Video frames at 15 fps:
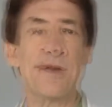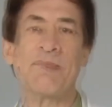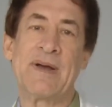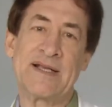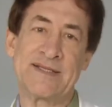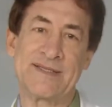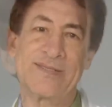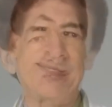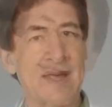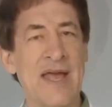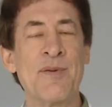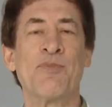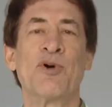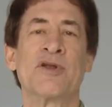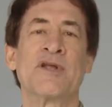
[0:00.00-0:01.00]
mas
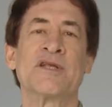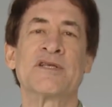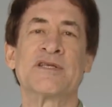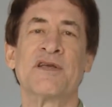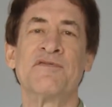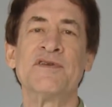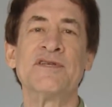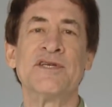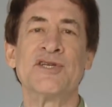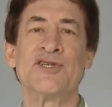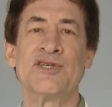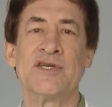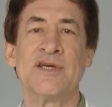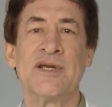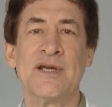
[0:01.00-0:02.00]
é importante que você
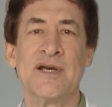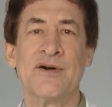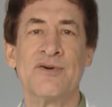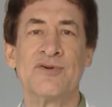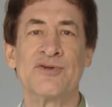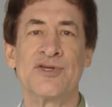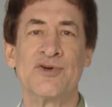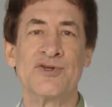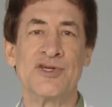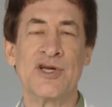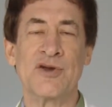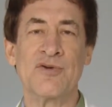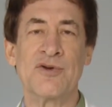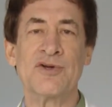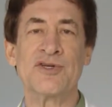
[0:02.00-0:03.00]
visite o seu
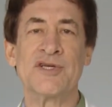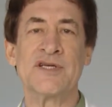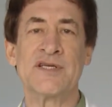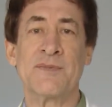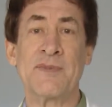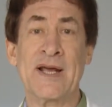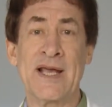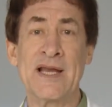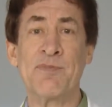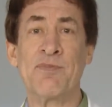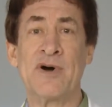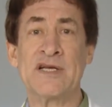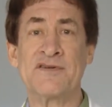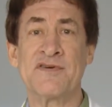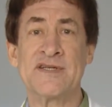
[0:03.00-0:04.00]
ginecologista para que ele
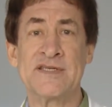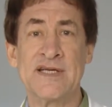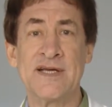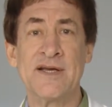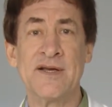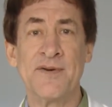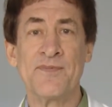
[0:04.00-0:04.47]
possa fazer